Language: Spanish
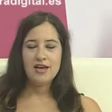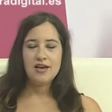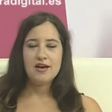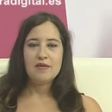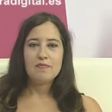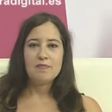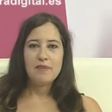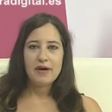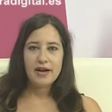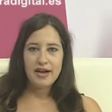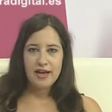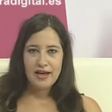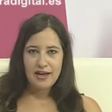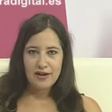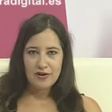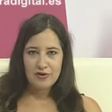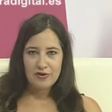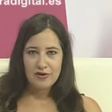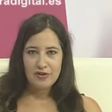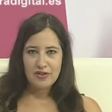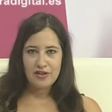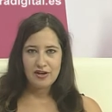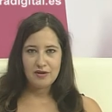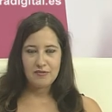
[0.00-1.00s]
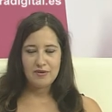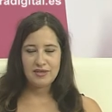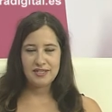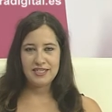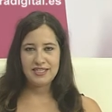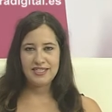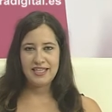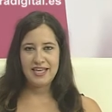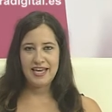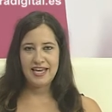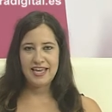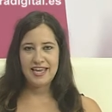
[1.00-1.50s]
Para conocer más de
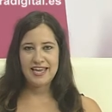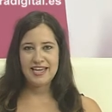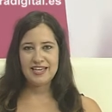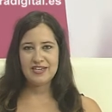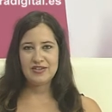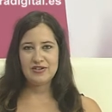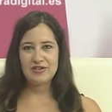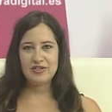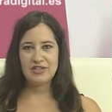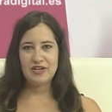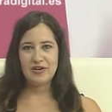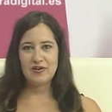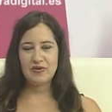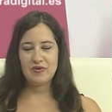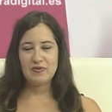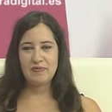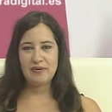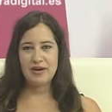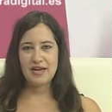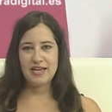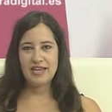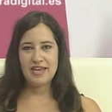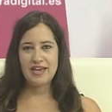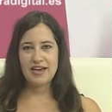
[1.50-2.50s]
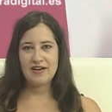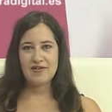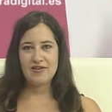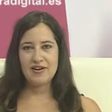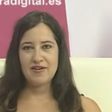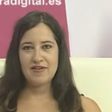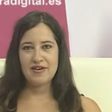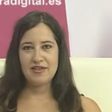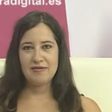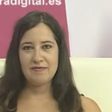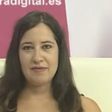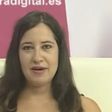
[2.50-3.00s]
esta ellas nos acompaña una
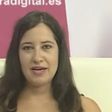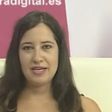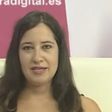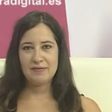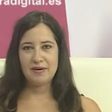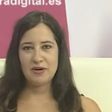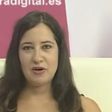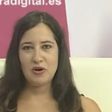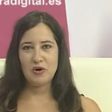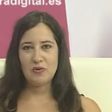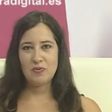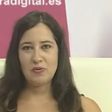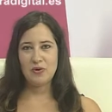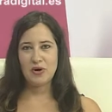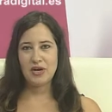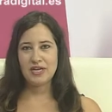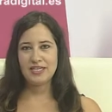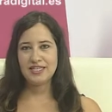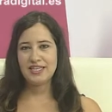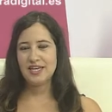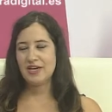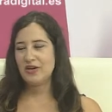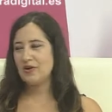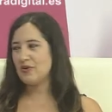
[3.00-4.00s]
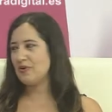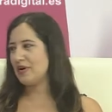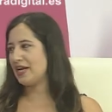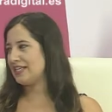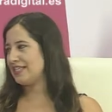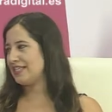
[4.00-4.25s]
vez más Manolo Monasterio, buenas